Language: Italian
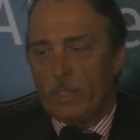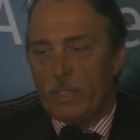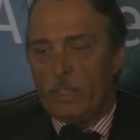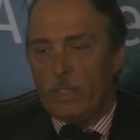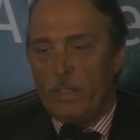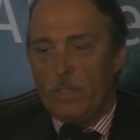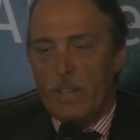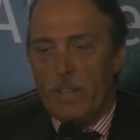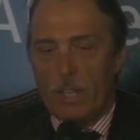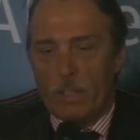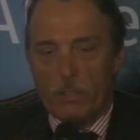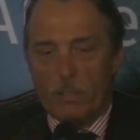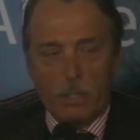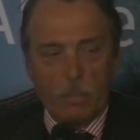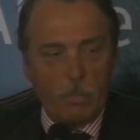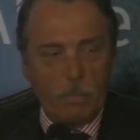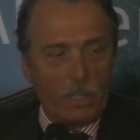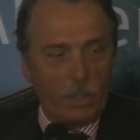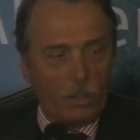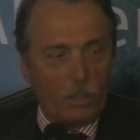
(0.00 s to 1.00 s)
diverso
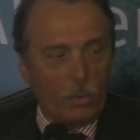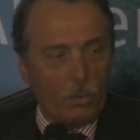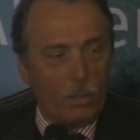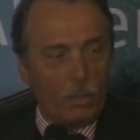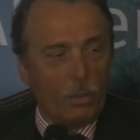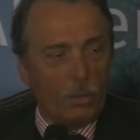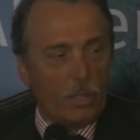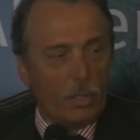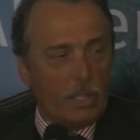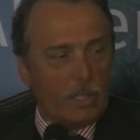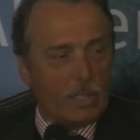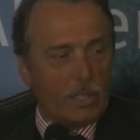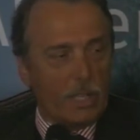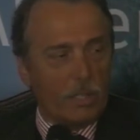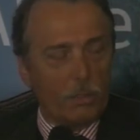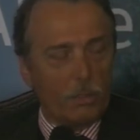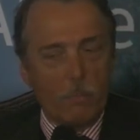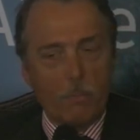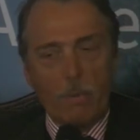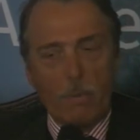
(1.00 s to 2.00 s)
rispetto a quello che è
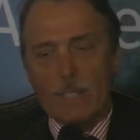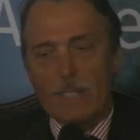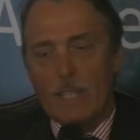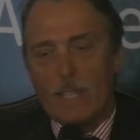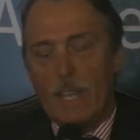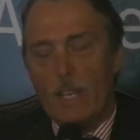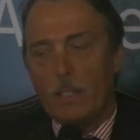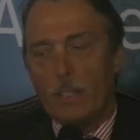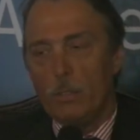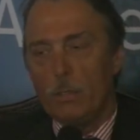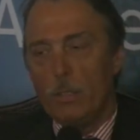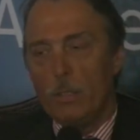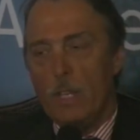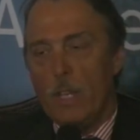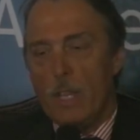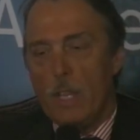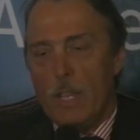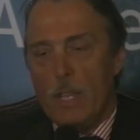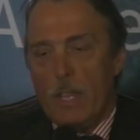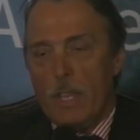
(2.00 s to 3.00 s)
stato in passato
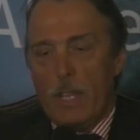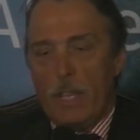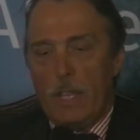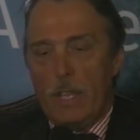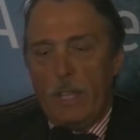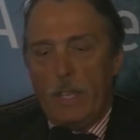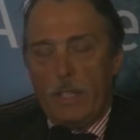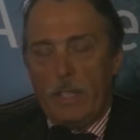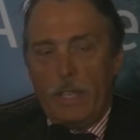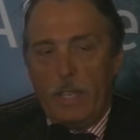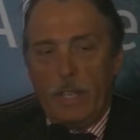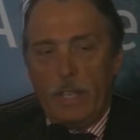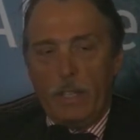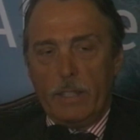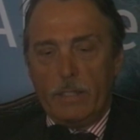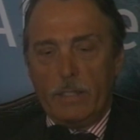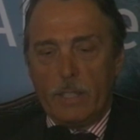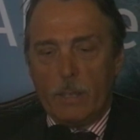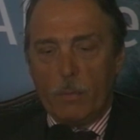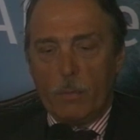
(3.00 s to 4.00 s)
ed è
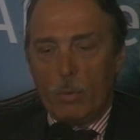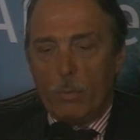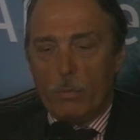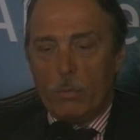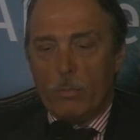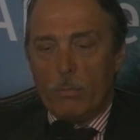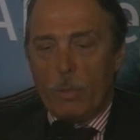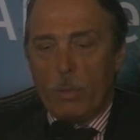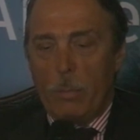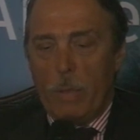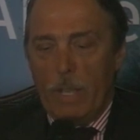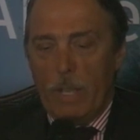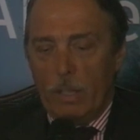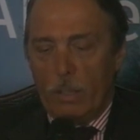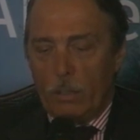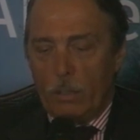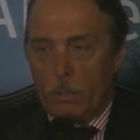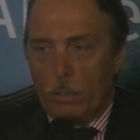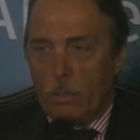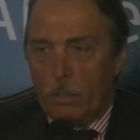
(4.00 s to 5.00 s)
diciamo, un
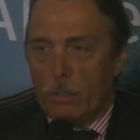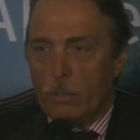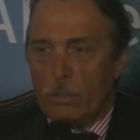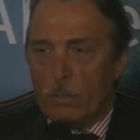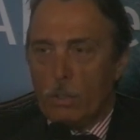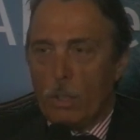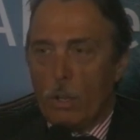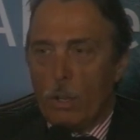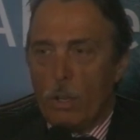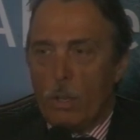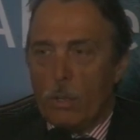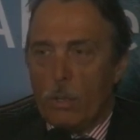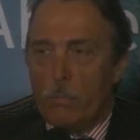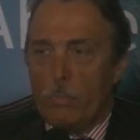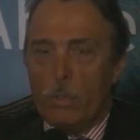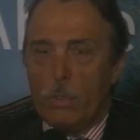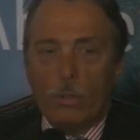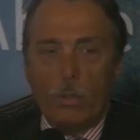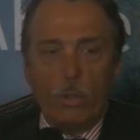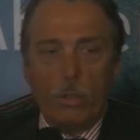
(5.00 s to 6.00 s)
momento storico
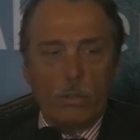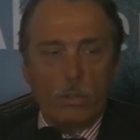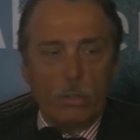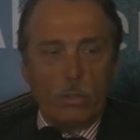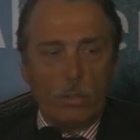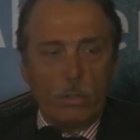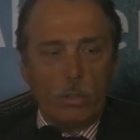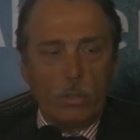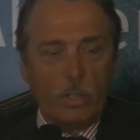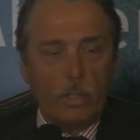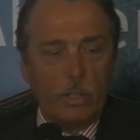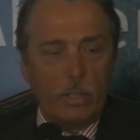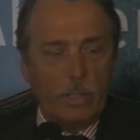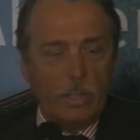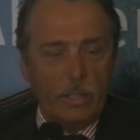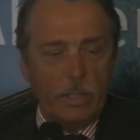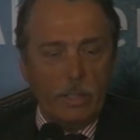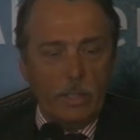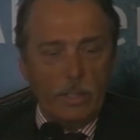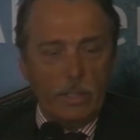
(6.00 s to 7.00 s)
piuttosto
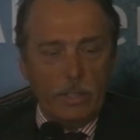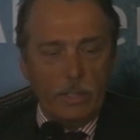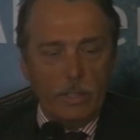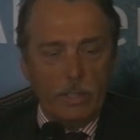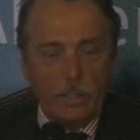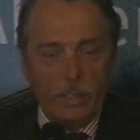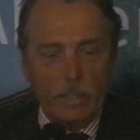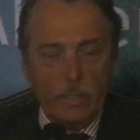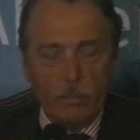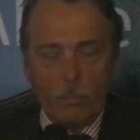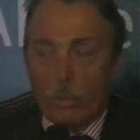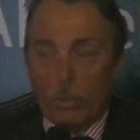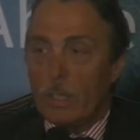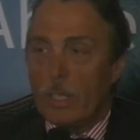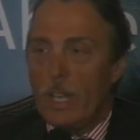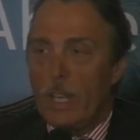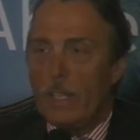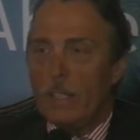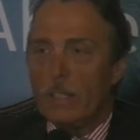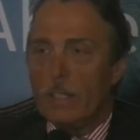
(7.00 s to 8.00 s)
eh,
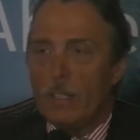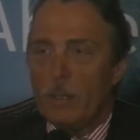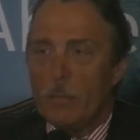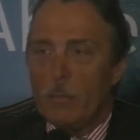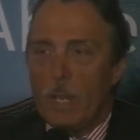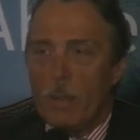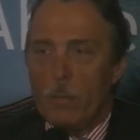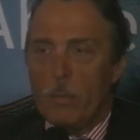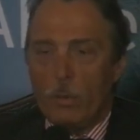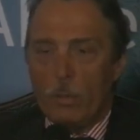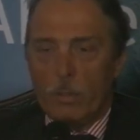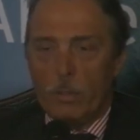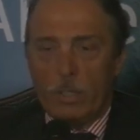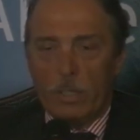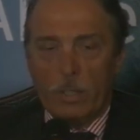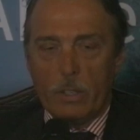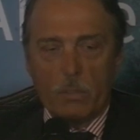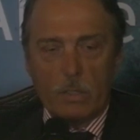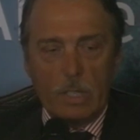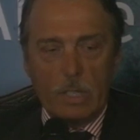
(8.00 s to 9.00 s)
importante. Abbiamo
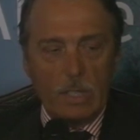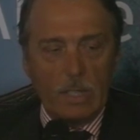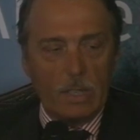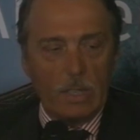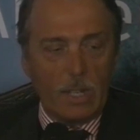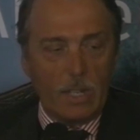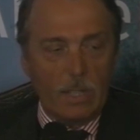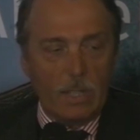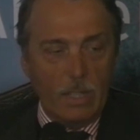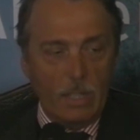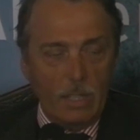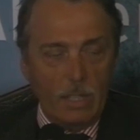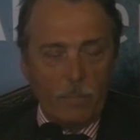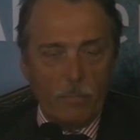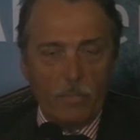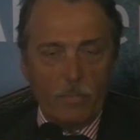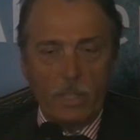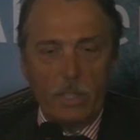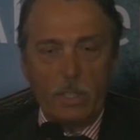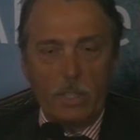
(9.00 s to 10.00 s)
le cosiddette 3D,
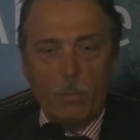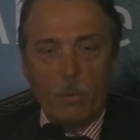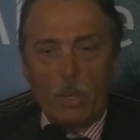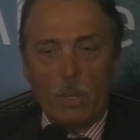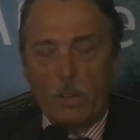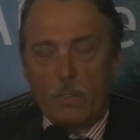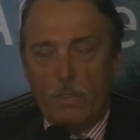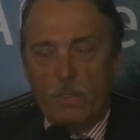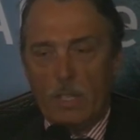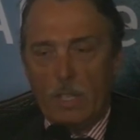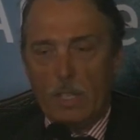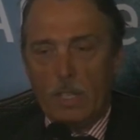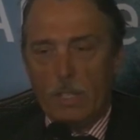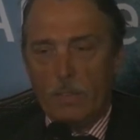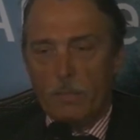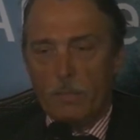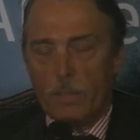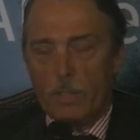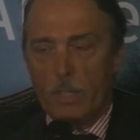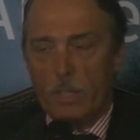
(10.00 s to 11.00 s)

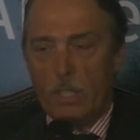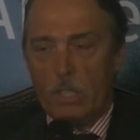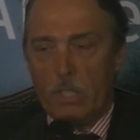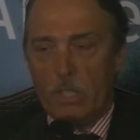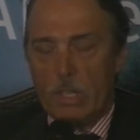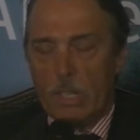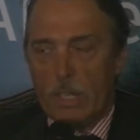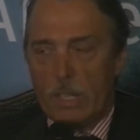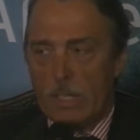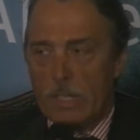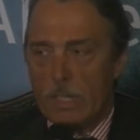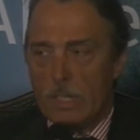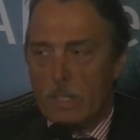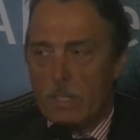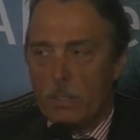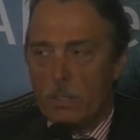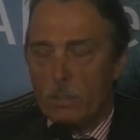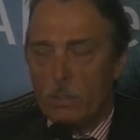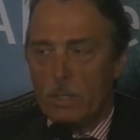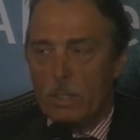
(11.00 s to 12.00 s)
demografia,
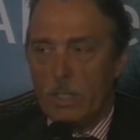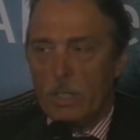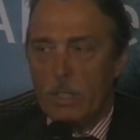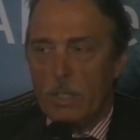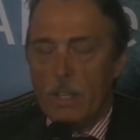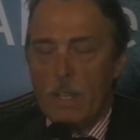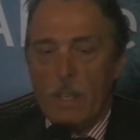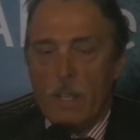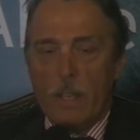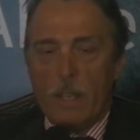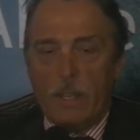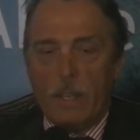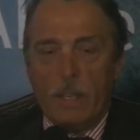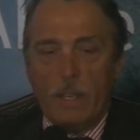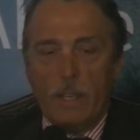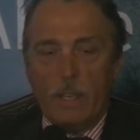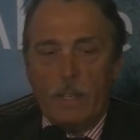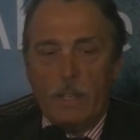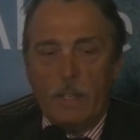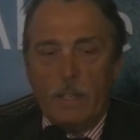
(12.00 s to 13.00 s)
digitalizzazione,
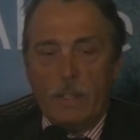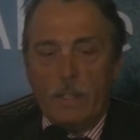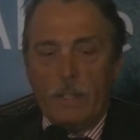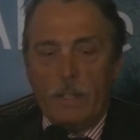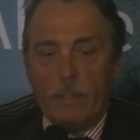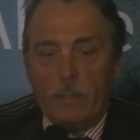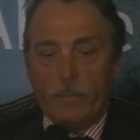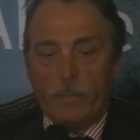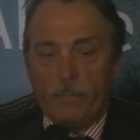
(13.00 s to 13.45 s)
eh,